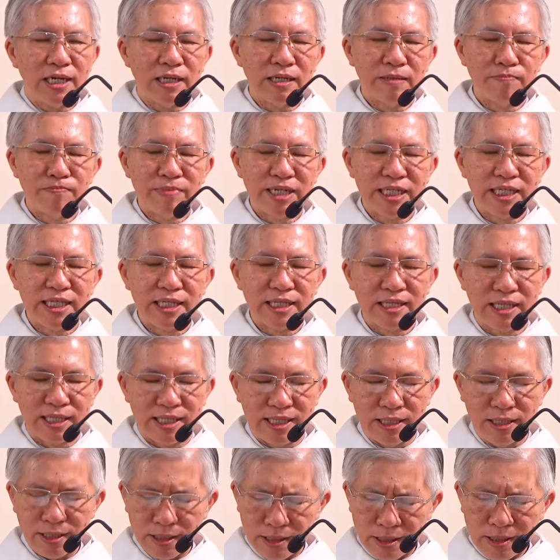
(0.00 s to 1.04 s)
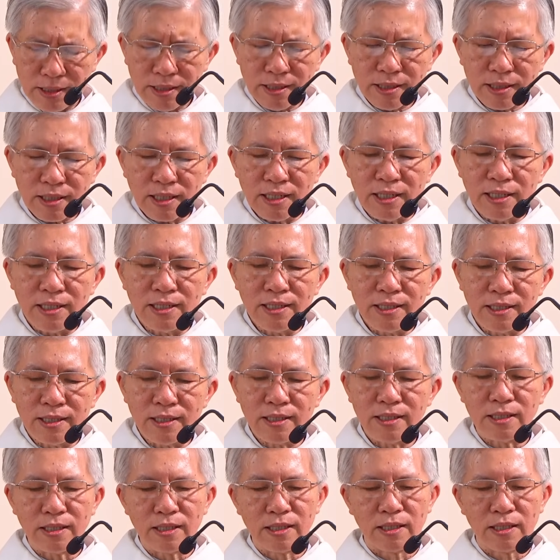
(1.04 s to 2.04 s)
ờ, mình à,